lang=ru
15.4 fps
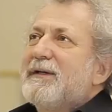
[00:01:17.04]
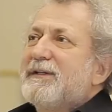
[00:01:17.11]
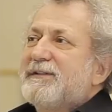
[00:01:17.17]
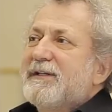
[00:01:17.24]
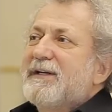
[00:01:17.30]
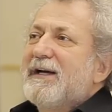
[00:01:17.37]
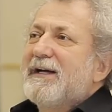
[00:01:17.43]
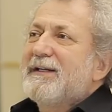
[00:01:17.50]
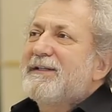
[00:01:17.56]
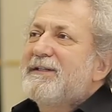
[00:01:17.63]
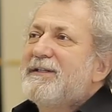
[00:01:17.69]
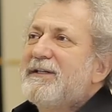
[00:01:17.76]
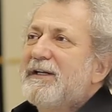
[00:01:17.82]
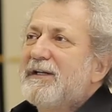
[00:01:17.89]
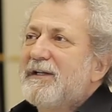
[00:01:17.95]
языка
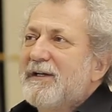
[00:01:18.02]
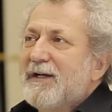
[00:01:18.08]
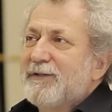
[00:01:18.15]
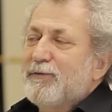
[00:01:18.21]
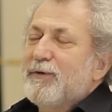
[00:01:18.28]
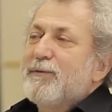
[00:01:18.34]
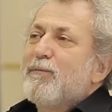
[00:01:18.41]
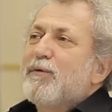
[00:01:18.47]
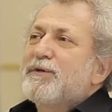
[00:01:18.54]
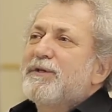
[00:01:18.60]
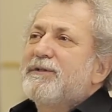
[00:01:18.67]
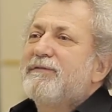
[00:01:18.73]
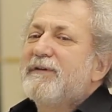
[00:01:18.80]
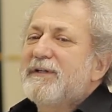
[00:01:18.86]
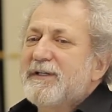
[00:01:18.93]
тела, который
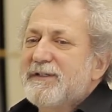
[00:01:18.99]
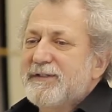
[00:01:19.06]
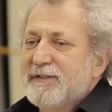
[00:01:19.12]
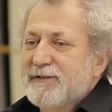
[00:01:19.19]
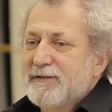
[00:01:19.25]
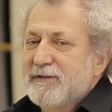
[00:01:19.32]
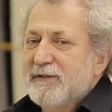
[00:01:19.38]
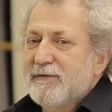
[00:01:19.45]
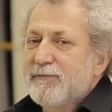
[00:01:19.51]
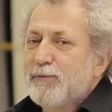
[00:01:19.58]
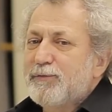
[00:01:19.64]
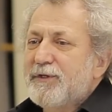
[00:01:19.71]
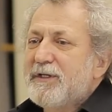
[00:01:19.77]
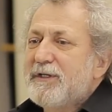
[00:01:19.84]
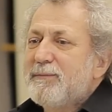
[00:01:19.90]
может выразить э,
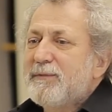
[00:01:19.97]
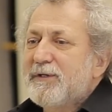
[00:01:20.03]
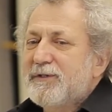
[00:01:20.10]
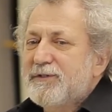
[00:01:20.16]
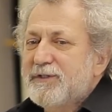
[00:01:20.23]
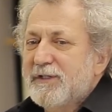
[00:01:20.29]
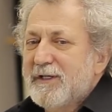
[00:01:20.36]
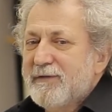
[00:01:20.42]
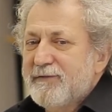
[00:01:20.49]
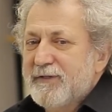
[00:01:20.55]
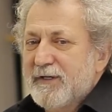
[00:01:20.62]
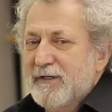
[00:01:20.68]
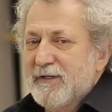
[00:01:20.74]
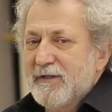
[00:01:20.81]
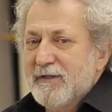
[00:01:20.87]
внутренний мир
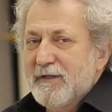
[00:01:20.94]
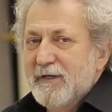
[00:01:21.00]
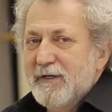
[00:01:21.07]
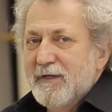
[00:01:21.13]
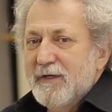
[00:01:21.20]
человека.